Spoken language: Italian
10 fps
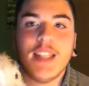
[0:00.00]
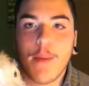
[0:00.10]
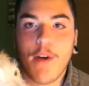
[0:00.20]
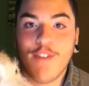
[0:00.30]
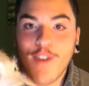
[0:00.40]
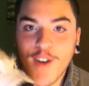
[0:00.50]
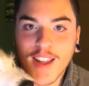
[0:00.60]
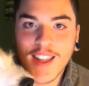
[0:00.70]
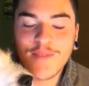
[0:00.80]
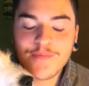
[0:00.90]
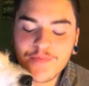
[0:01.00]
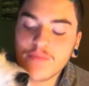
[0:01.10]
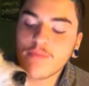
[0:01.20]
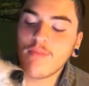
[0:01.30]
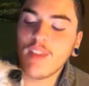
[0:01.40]
Si chiama
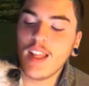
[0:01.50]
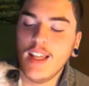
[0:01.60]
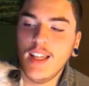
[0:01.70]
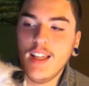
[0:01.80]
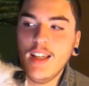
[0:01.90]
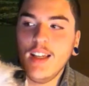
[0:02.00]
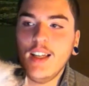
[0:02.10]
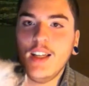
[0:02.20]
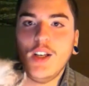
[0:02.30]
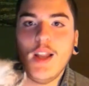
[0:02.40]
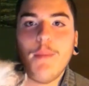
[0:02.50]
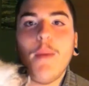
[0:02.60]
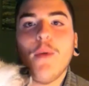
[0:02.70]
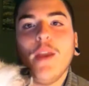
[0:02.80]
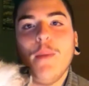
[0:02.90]
Foggy eh,
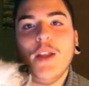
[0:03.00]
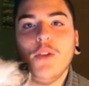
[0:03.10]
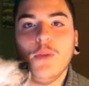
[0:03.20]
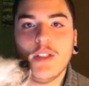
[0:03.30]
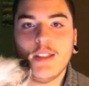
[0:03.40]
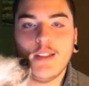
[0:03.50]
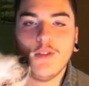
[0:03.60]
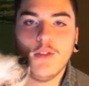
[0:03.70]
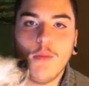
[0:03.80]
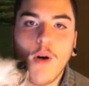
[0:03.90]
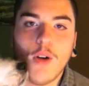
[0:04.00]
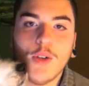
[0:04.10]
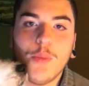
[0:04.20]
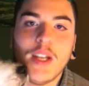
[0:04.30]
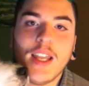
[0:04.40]
l'abbiamo chiamato in questo
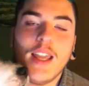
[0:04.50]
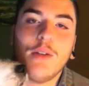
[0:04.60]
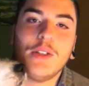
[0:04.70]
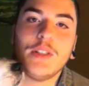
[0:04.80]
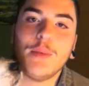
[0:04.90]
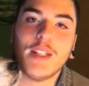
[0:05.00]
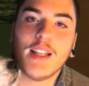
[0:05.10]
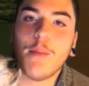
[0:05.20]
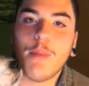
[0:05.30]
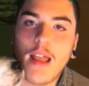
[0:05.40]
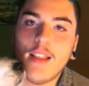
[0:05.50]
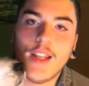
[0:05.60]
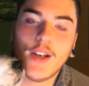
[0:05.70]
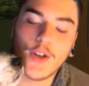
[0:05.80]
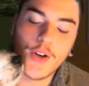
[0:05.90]
modo perché quando siamo andati a
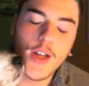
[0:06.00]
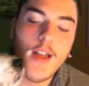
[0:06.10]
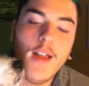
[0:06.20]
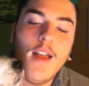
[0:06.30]
prenderlo